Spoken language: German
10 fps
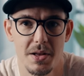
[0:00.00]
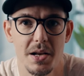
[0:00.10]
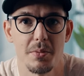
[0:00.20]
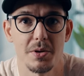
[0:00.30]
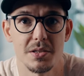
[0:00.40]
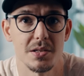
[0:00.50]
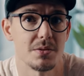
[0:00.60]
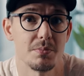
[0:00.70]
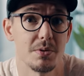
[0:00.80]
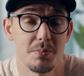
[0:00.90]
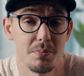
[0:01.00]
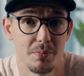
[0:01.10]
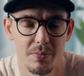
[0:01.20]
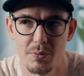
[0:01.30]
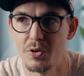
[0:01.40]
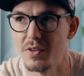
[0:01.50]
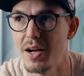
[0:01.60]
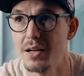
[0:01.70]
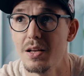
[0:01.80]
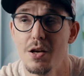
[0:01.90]
Fällen aber nicht. Also mit, ich würde
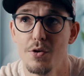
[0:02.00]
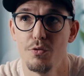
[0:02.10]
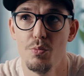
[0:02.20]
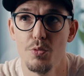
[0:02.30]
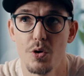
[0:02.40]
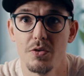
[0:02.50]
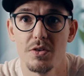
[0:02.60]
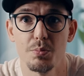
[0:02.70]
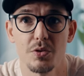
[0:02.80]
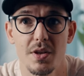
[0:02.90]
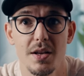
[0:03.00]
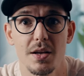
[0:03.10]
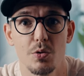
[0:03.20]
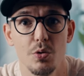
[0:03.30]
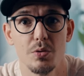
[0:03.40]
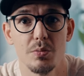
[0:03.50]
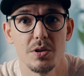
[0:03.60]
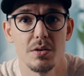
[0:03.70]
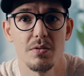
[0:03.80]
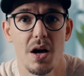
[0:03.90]
sagen, 95 Prozent der Kunden,
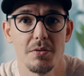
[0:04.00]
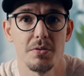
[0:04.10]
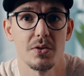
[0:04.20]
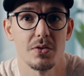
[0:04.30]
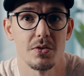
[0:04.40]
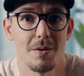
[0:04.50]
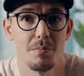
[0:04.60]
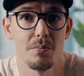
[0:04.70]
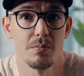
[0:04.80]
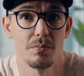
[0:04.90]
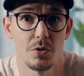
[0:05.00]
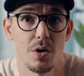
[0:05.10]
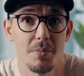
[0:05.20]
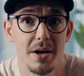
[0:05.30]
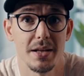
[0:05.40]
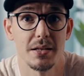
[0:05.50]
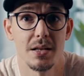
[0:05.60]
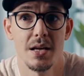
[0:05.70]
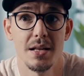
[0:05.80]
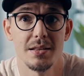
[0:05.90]
mit denen wir anfangen
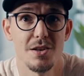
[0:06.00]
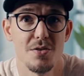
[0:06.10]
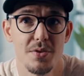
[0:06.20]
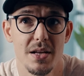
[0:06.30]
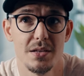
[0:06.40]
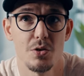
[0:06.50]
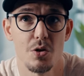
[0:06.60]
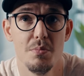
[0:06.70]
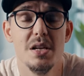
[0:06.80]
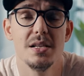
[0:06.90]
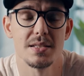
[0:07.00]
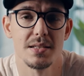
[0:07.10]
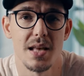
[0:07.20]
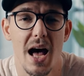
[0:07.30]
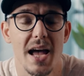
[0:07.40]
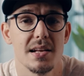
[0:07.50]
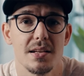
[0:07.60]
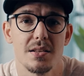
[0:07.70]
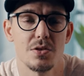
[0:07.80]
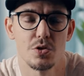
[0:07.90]
zusammenzuarbeiten, denen fehlt noch mindestens
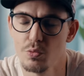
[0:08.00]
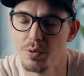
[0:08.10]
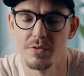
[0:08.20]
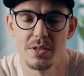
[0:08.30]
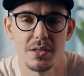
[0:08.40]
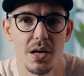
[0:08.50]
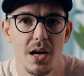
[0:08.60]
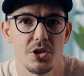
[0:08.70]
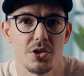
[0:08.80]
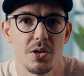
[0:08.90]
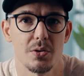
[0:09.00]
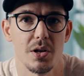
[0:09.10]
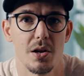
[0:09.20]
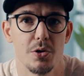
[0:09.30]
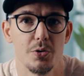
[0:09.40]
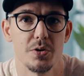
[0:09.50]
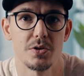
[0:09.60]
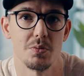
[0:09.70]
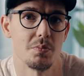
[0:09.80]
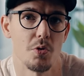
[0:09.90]
eine super wichtige Einstellung in
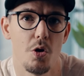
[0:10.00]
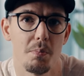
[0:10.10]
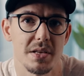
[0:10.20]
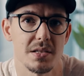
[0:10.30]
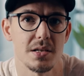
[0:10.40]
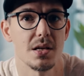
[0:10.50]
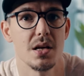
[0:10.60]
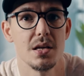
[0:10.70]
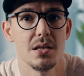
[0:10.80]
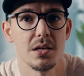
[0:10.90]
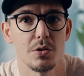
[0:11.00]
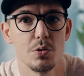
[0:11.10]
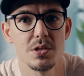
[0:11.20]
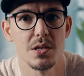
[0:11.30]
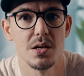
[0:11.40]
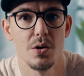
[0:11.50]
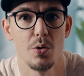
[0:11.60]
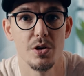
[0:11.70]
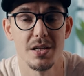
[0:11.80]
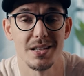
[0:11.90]
Analytics, um noch besser ihre Nutzer
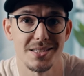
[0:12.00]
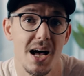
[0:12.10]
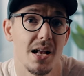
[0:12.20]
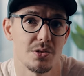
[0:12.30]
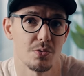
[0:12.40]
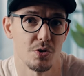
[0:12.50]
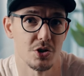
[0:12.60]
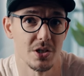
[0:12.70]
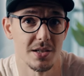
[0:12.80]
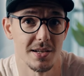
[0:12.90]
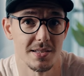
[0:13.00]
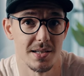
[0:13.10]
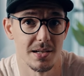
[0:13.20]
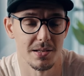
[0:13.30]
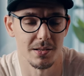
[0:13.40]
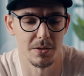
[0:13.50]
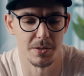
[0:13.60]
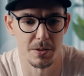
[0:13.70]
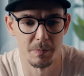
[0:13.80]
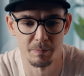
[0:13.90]
und ihre Zahlen zu verstehen, die letztendlich drin
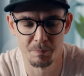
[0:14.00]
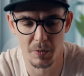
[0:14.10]
sind.